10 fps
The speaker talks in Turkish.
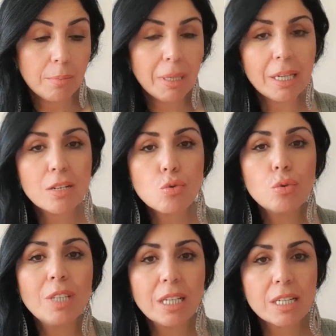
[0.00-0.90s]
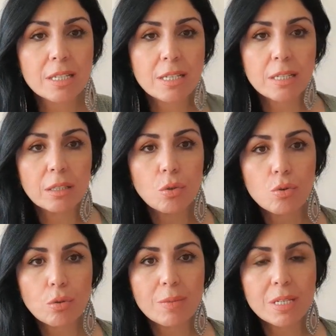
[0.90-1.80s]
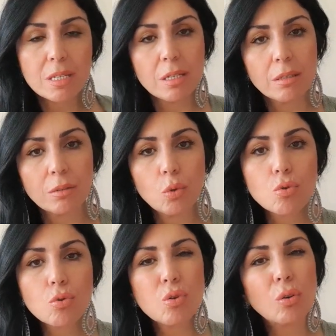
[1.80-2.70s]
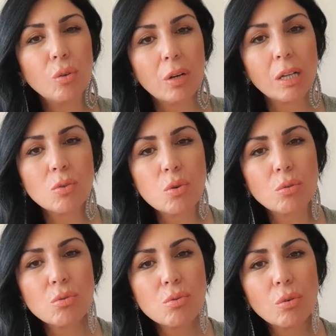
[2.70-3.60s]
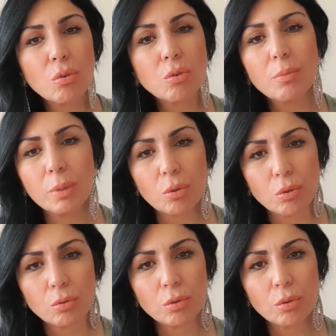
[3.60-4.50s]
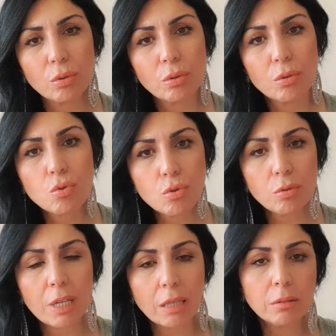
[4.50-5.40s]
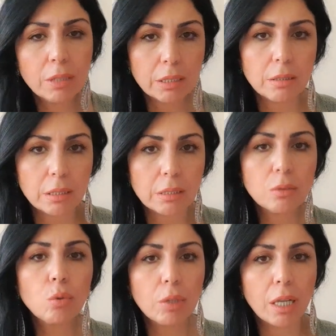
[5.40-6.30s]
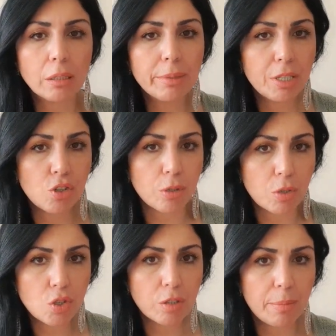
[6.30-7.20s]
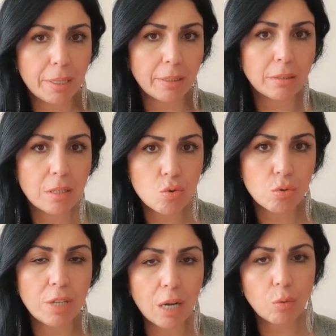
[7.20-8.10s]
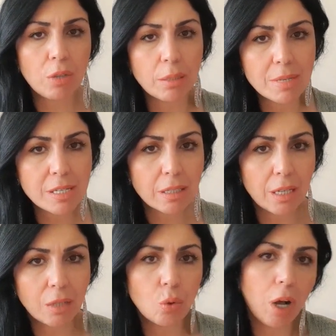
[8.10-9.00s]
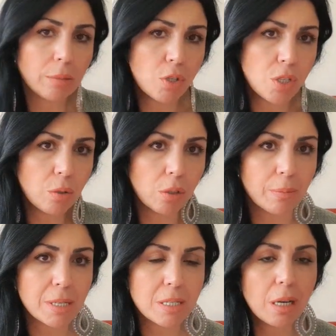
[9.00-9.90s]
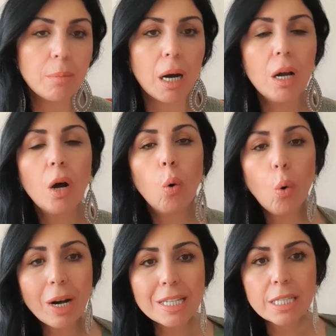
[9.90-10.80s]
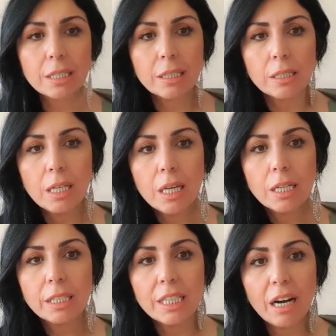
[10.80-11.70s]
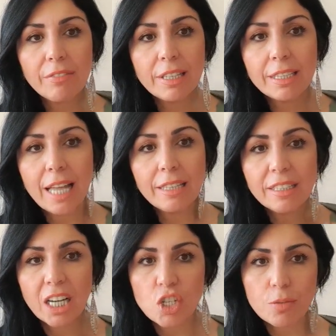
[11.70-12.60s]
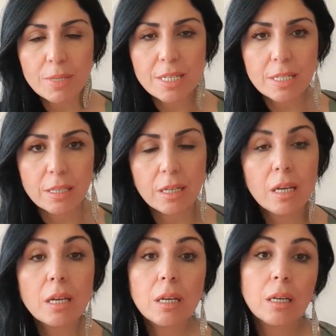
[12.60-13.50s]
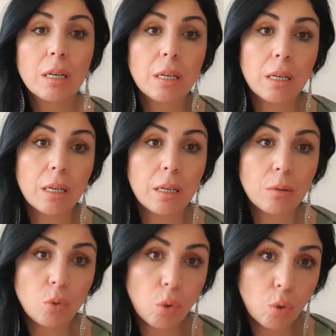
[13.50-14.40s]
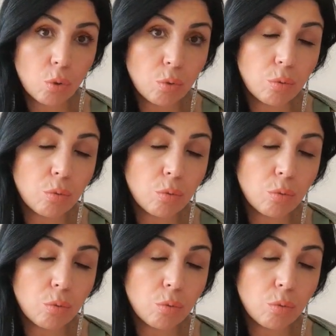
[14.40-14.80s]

Bir kere sütyen askısının gözükmesi gözü çok yoran, çok çok kötü bir görüntü. Sütyen kadınların kullandığı bir iç çamaşırı ve bir kadının sütyen kullanması kadar doğal bir şey olamaz. Ama o askının kıyafetten taşması e, gör,